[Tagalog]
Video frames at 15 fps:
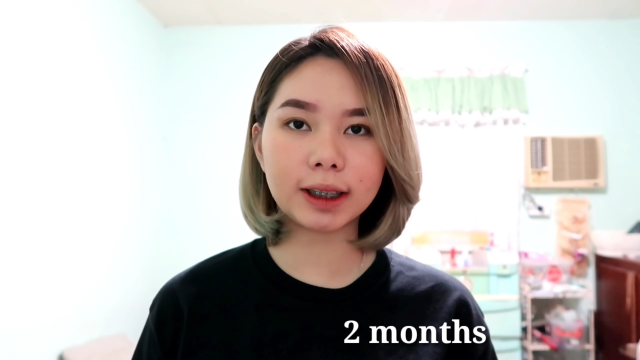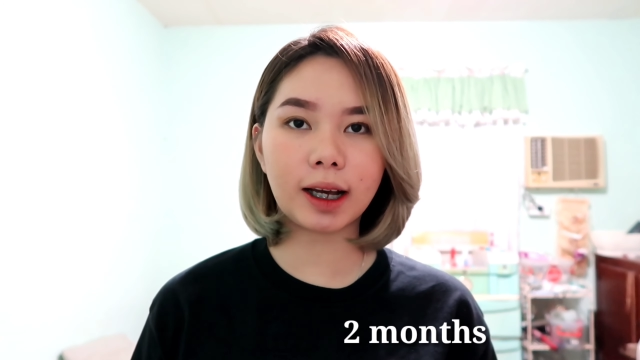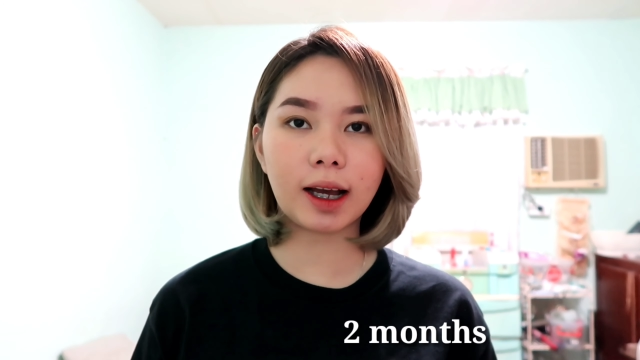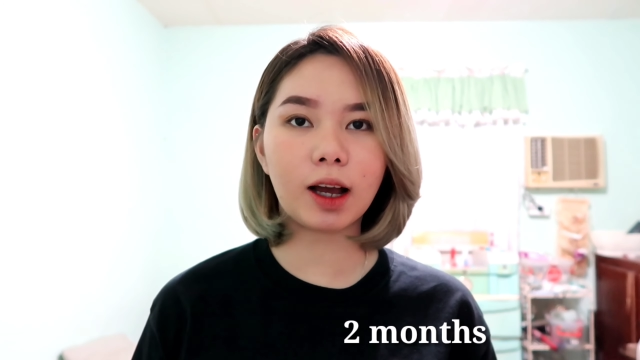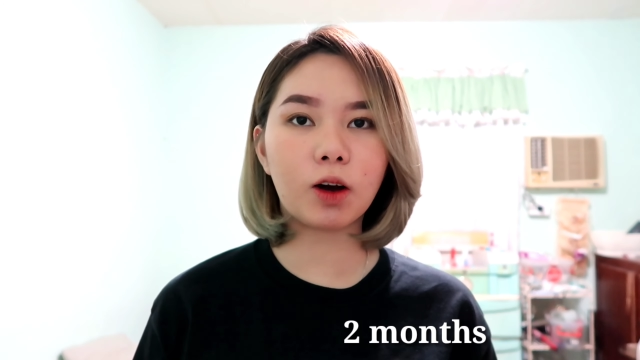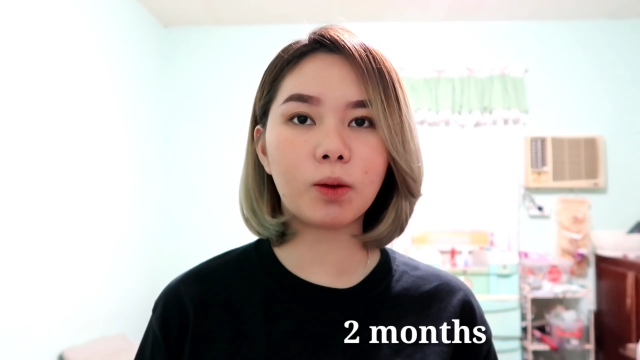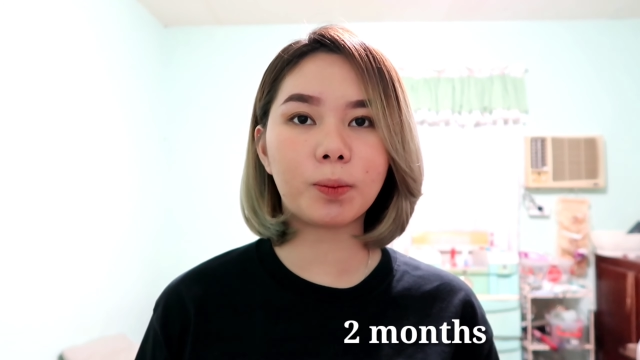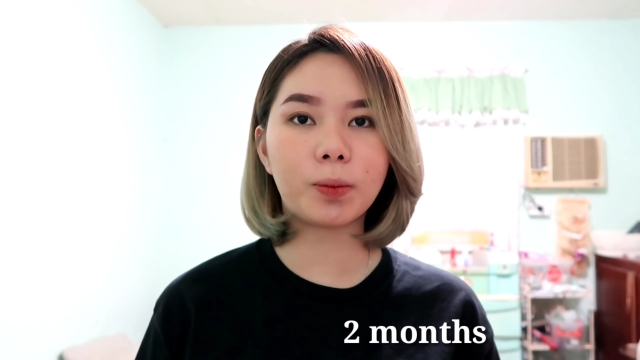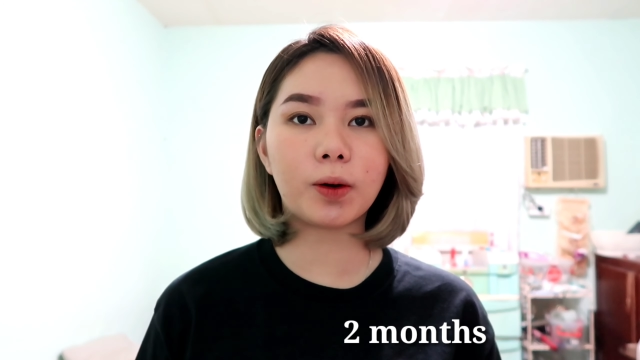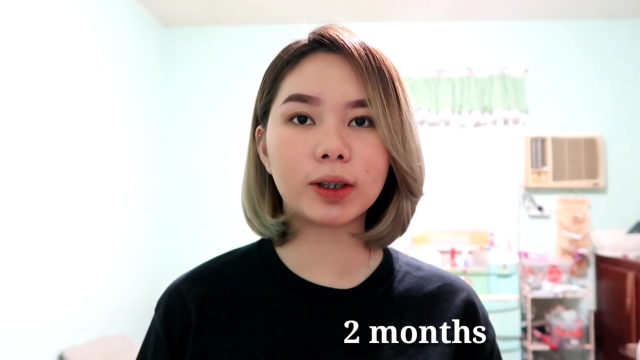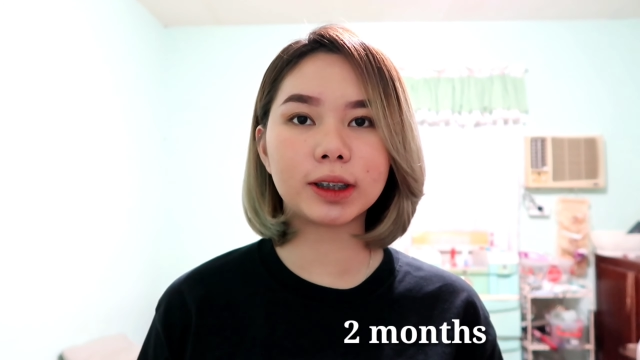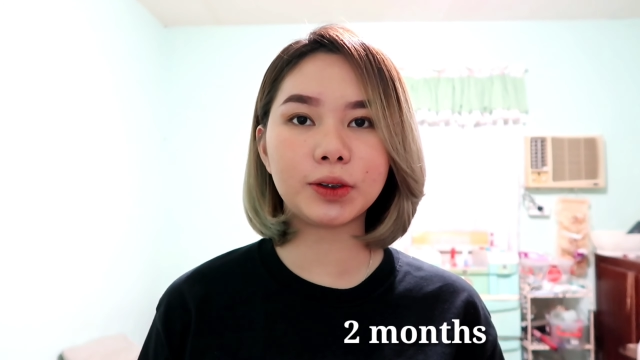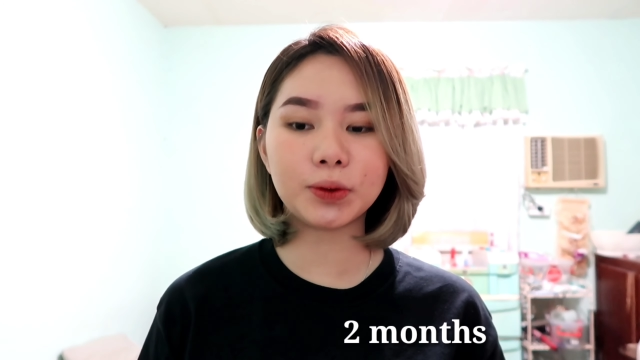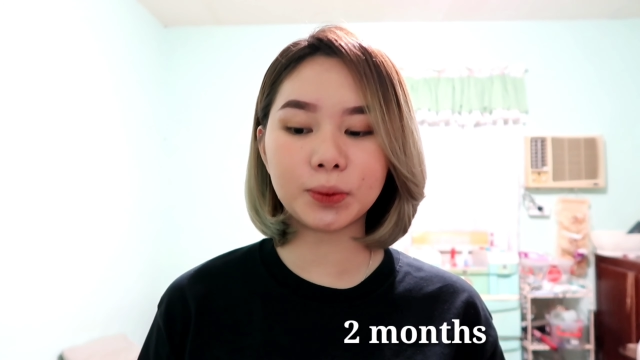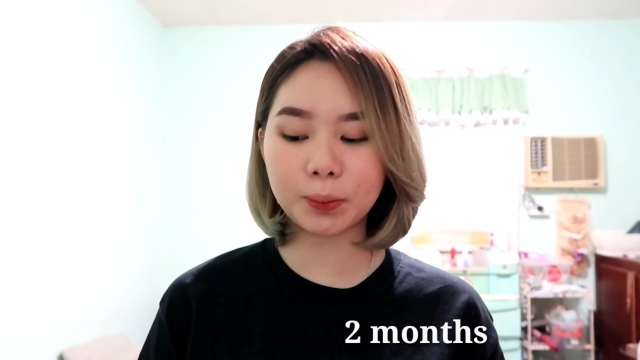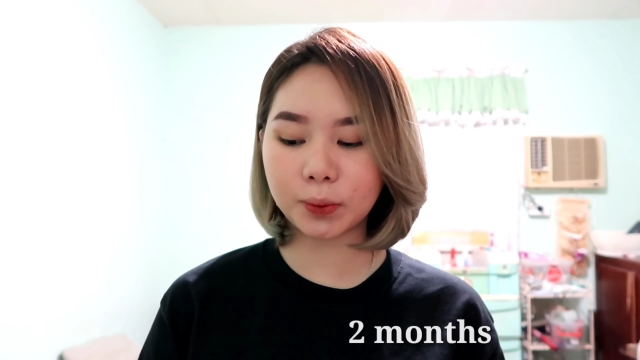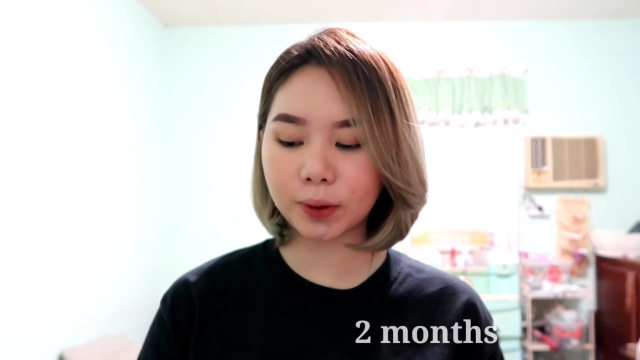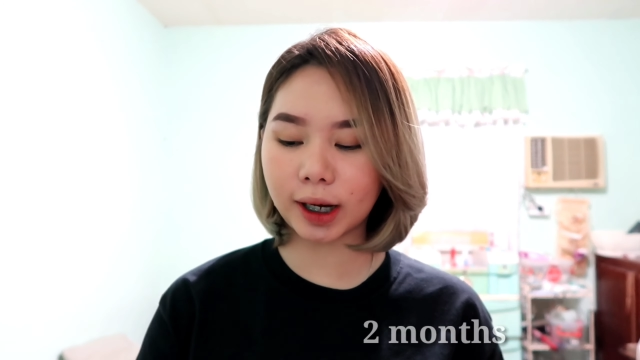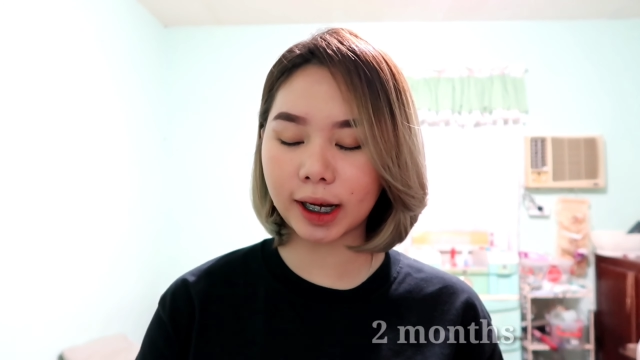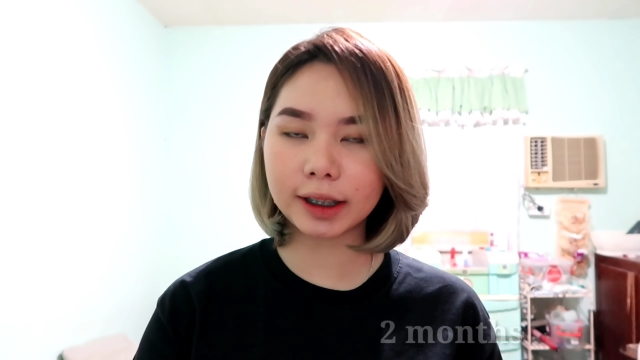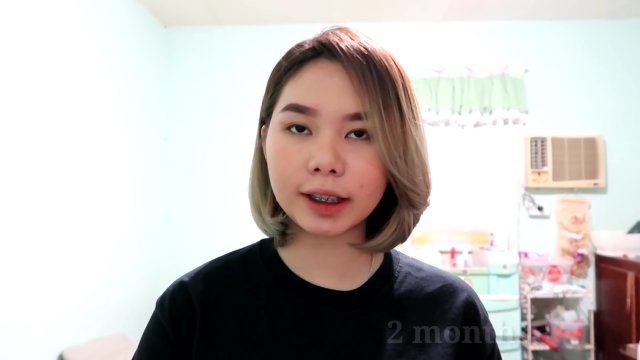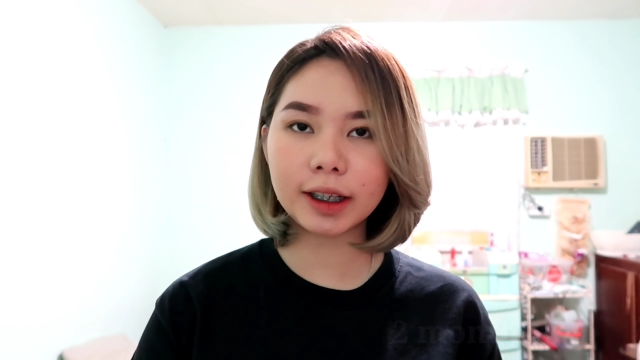saka ko po
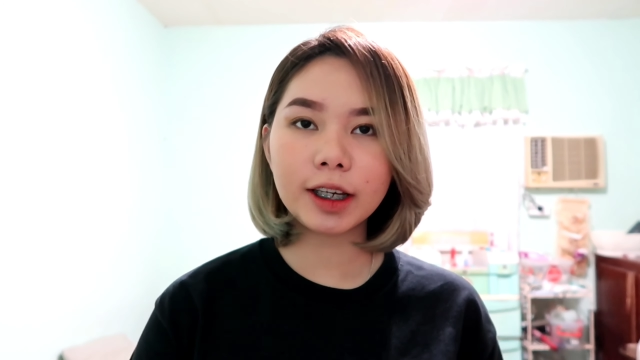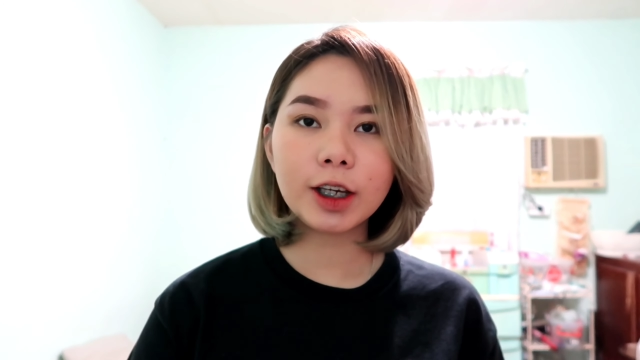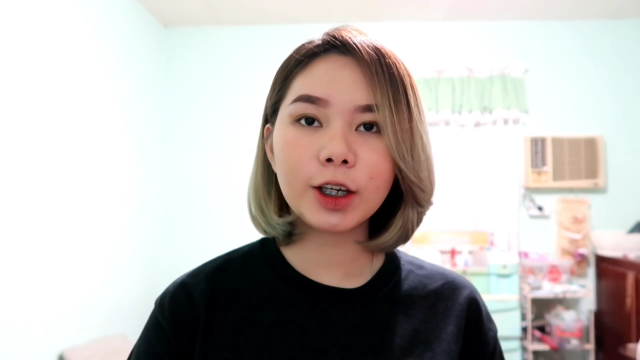sinubukan